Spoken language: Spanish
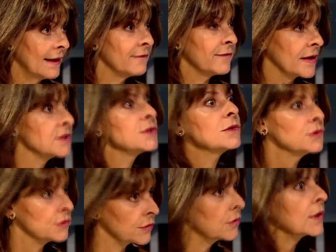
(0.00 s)
a la
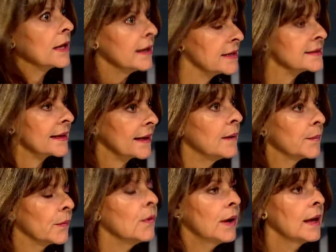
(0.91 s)
inflación. Yo creo que en este
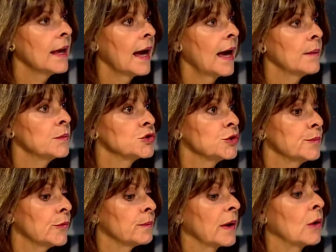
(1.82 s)
campo hay mucho
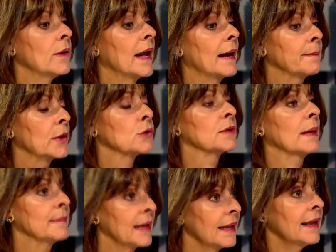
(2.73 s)
por mejorar, pero
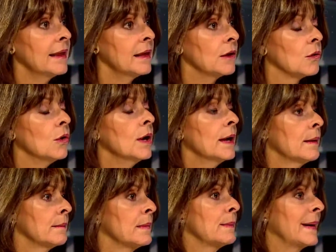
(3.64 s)
también le digo,
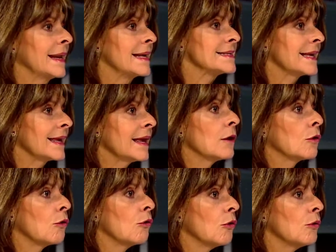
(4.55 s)
me parece que en
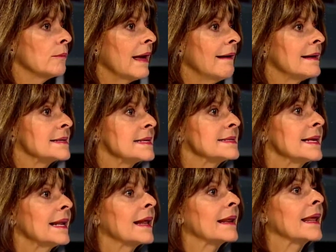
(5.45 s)
Colombia a veces
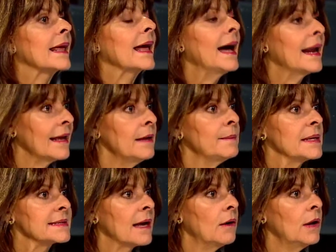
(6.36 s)
se le recarga
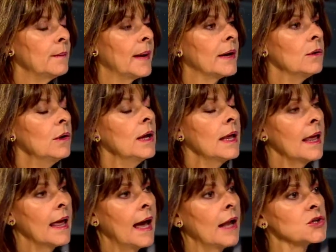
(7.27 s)
demasiado la mano
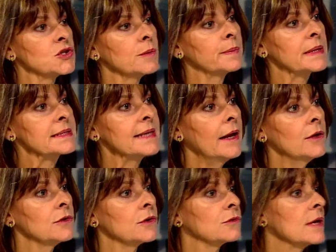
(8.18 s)
a los
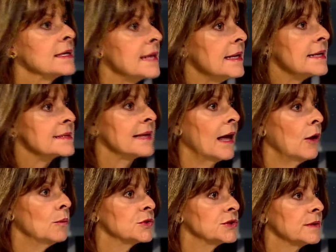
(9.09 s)
empresarios. Y entonces el
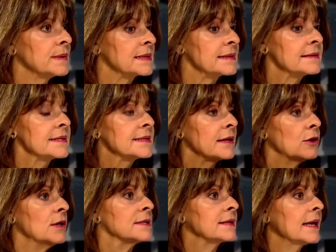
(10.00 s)
Estado muchas veces dice,
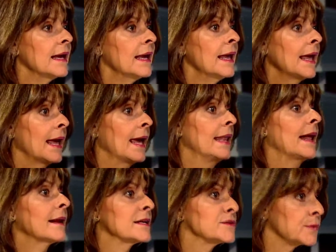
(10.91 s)
no, es que en
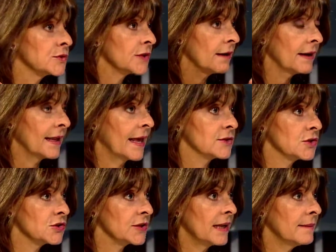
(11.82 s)
la responsabilidad
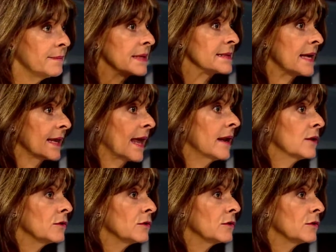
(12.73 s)
social empresarial,